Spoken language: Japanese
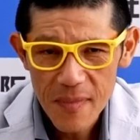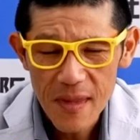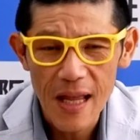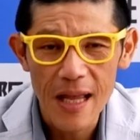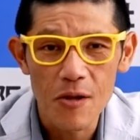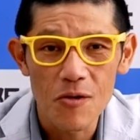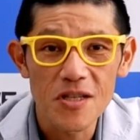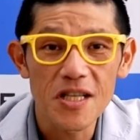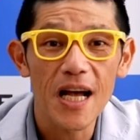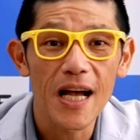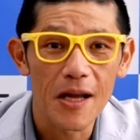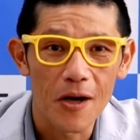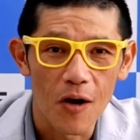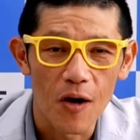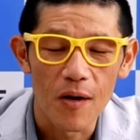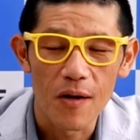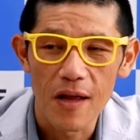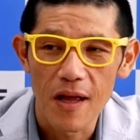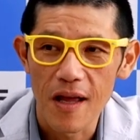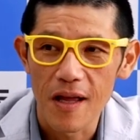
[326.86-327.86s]
えっと、次回の、
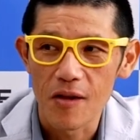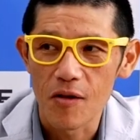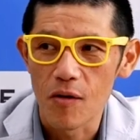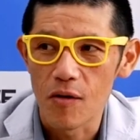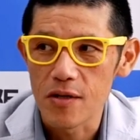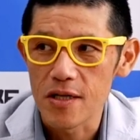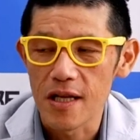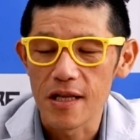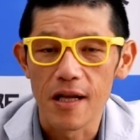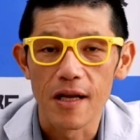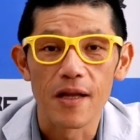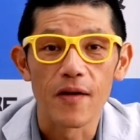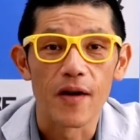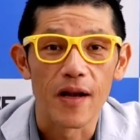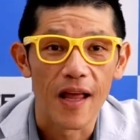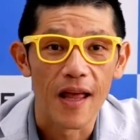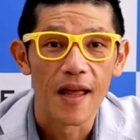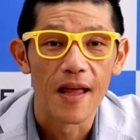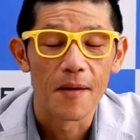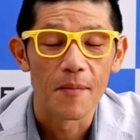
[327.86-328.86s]
えっと、チャンネルでは
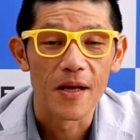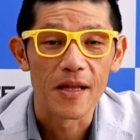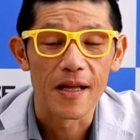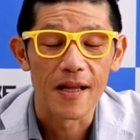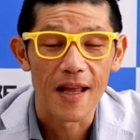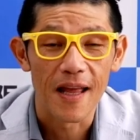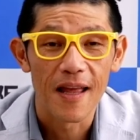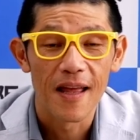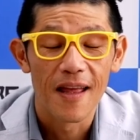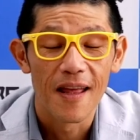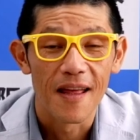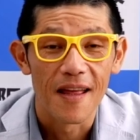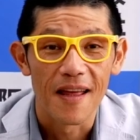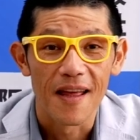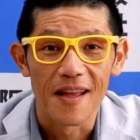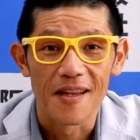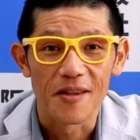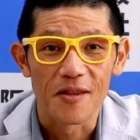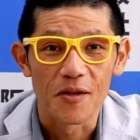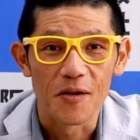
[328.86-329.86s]
ね、またね、
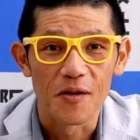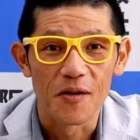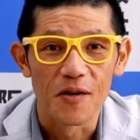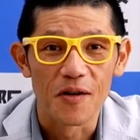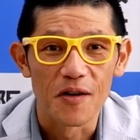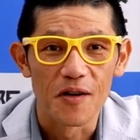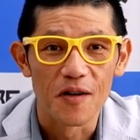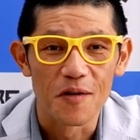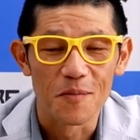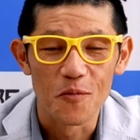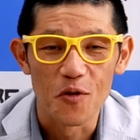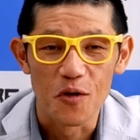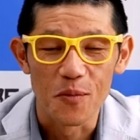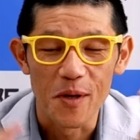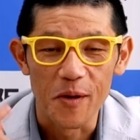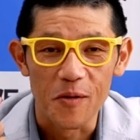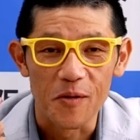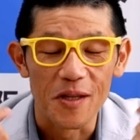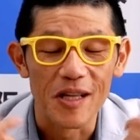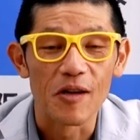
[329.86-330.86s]
えっと、もう
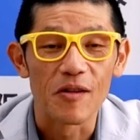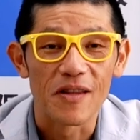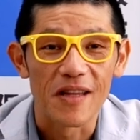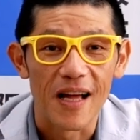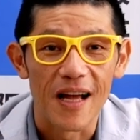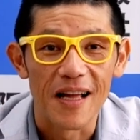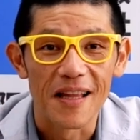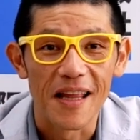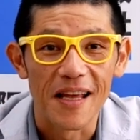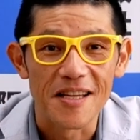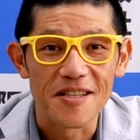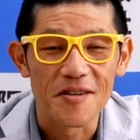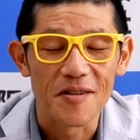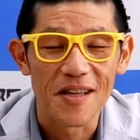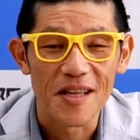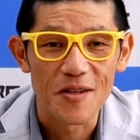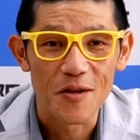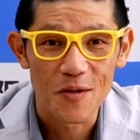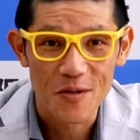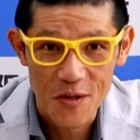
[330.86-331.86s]
耳を治ったネギ像
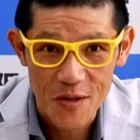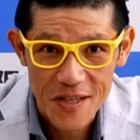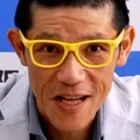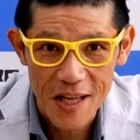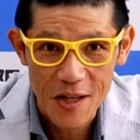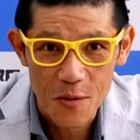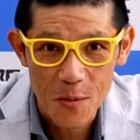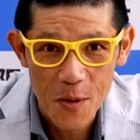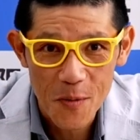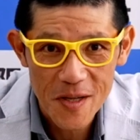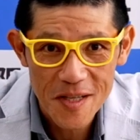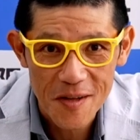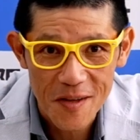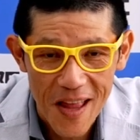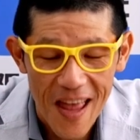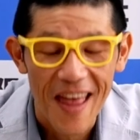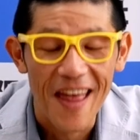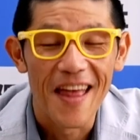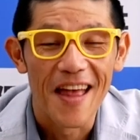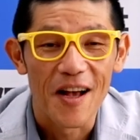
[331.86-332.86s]
で登場したいと思いますの
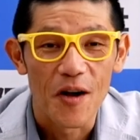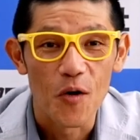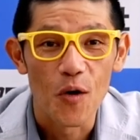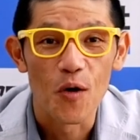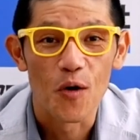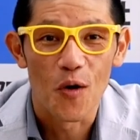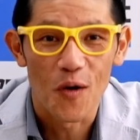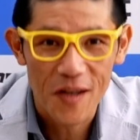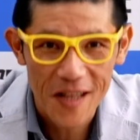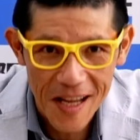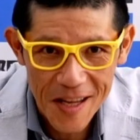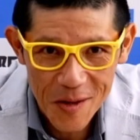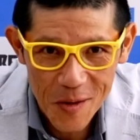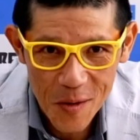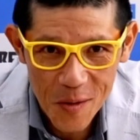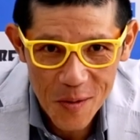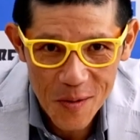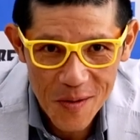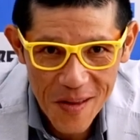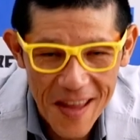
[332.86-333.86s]
で、こうご期待とい
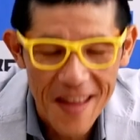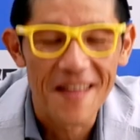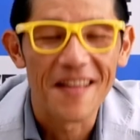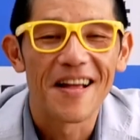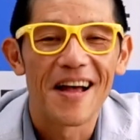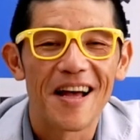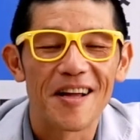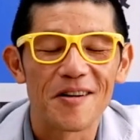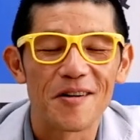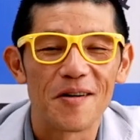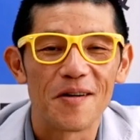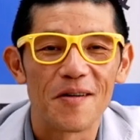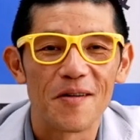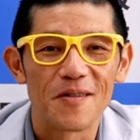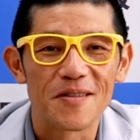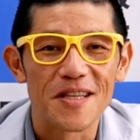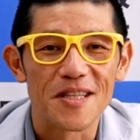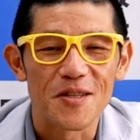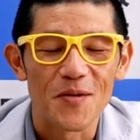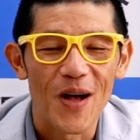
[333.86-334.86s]
うことで、あの
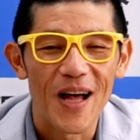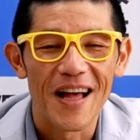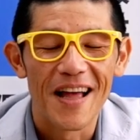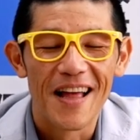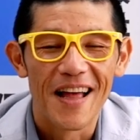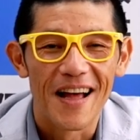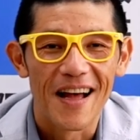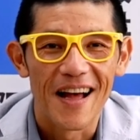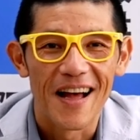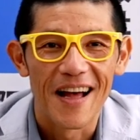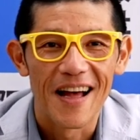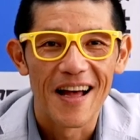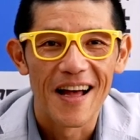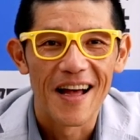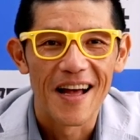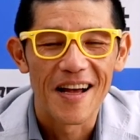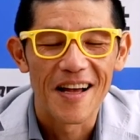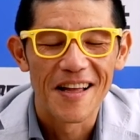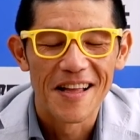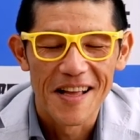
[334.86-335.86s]
本日は、
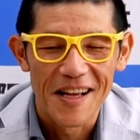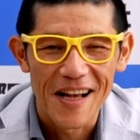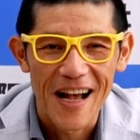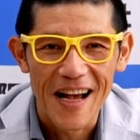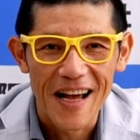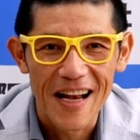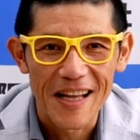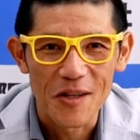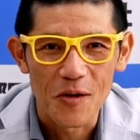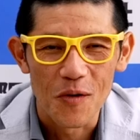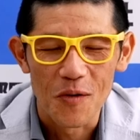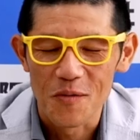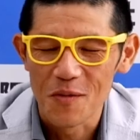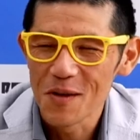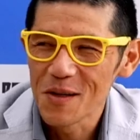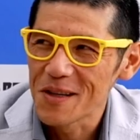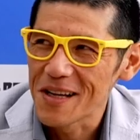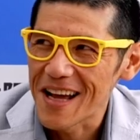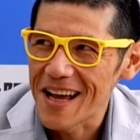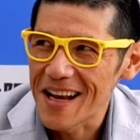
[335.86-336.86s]
あかからとん、
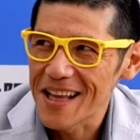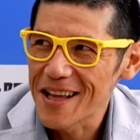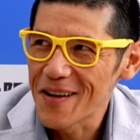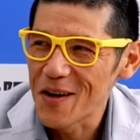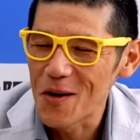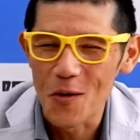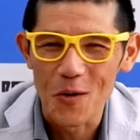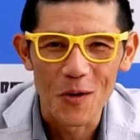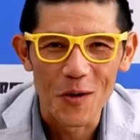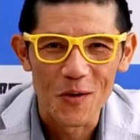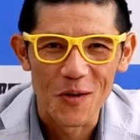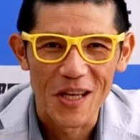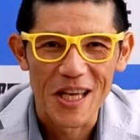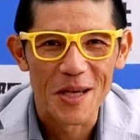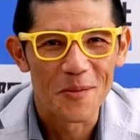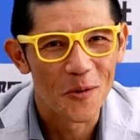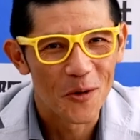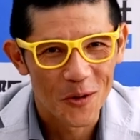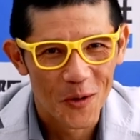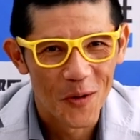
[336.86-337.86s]
体は心の
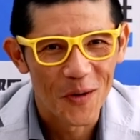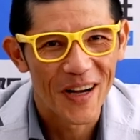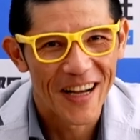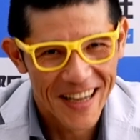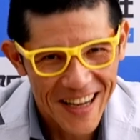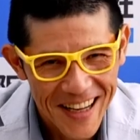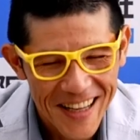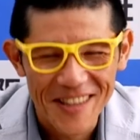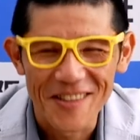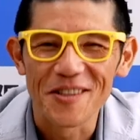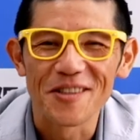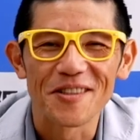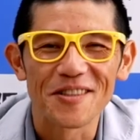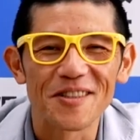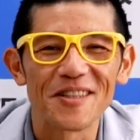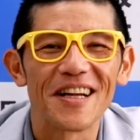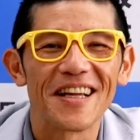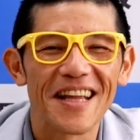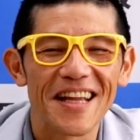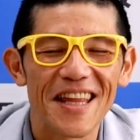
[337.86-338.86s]
キーボードかな、そ
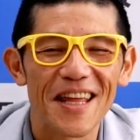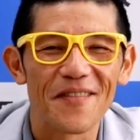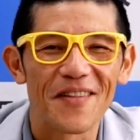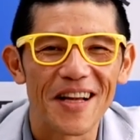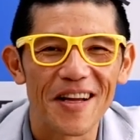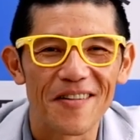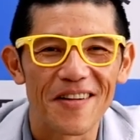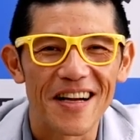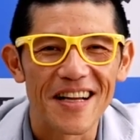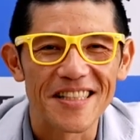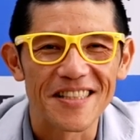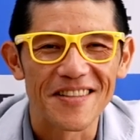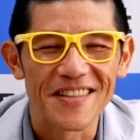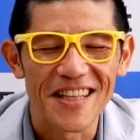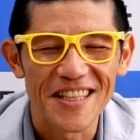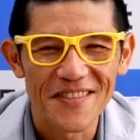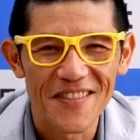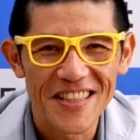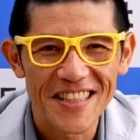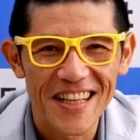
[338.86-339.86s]
そんな、ね、テーマでお話をい
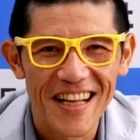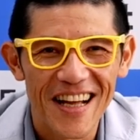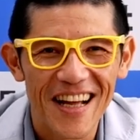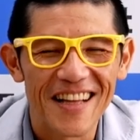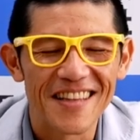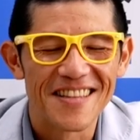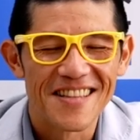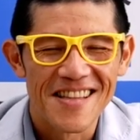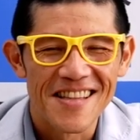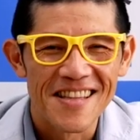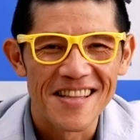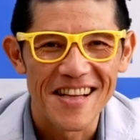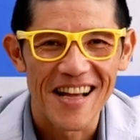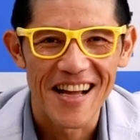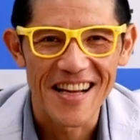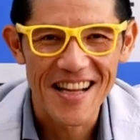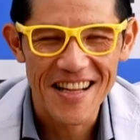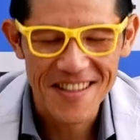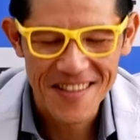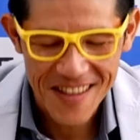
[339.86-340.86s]
たしました。
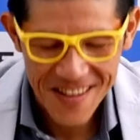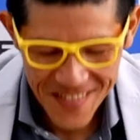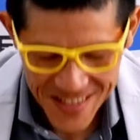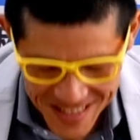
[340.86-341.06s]
ありがとうござい